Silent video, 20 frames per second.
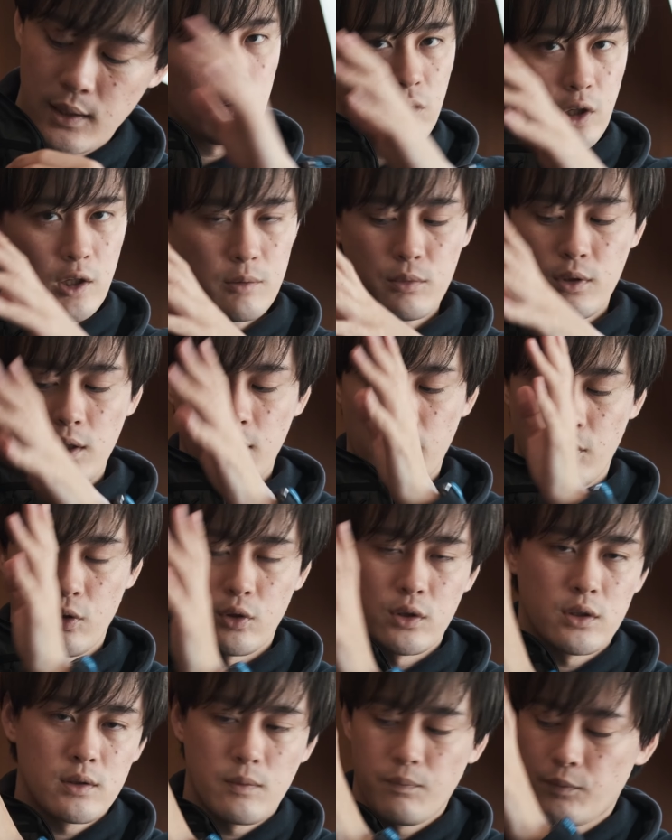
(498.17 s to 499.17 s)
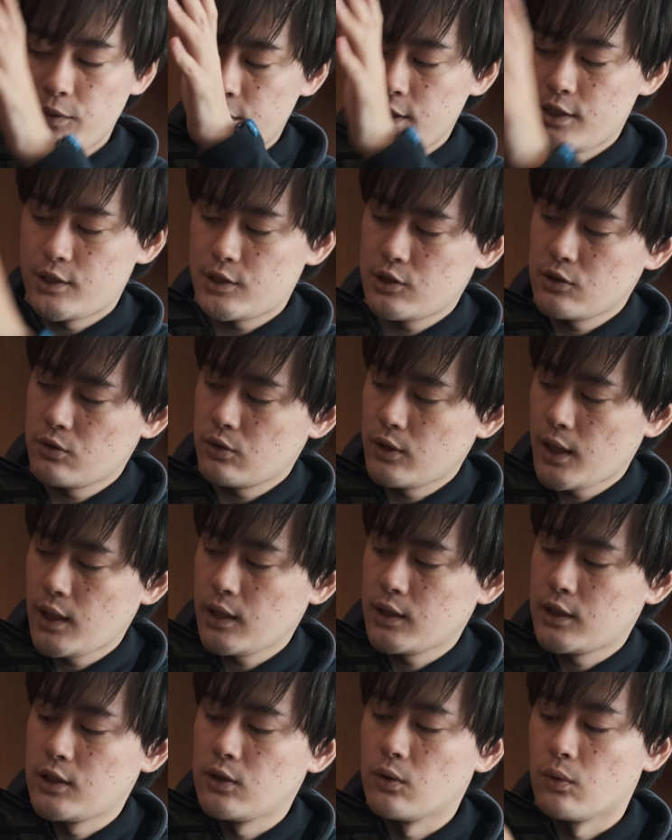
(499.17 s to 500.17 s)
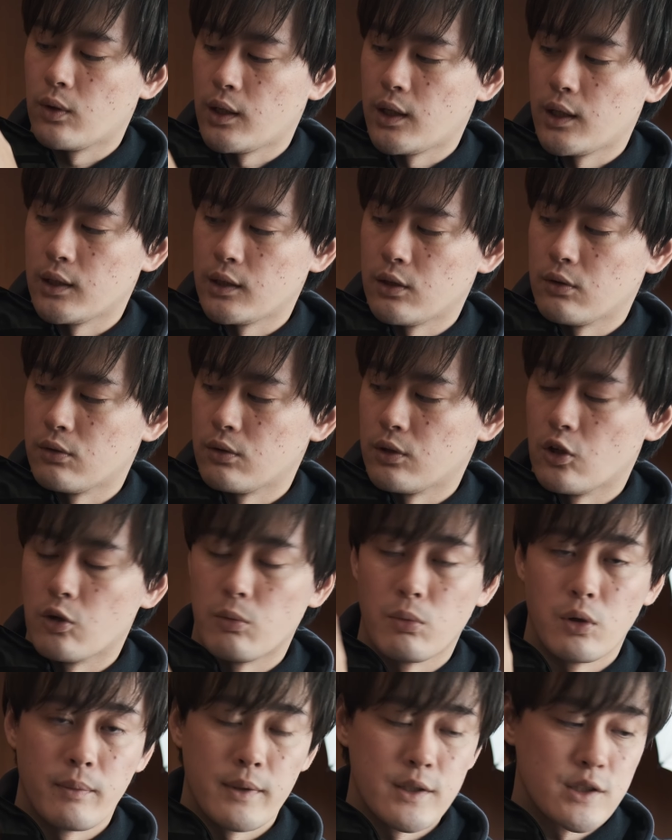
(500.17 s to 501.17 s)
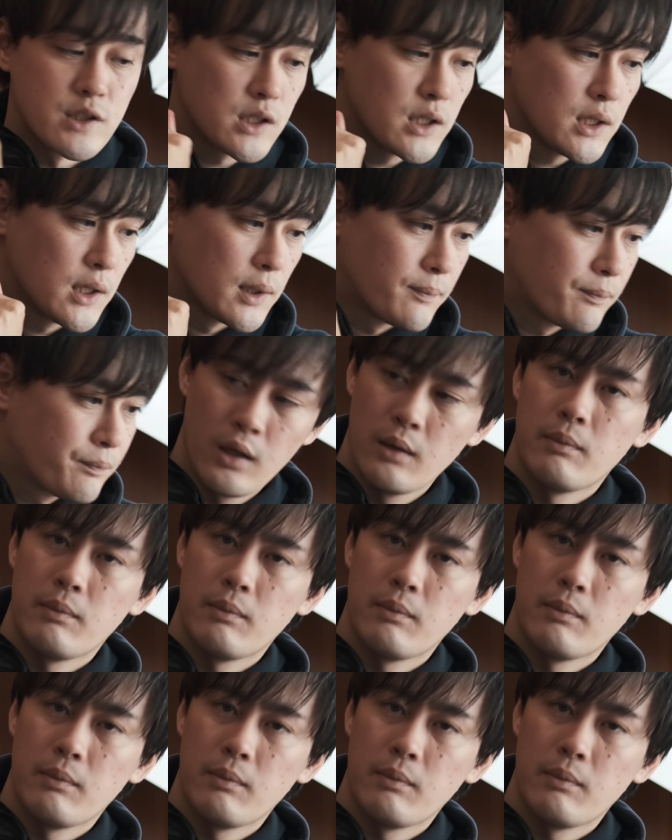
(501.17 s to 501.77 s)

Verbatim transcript: この辺もねもう必須のね機能かなっていうふうに思いますし、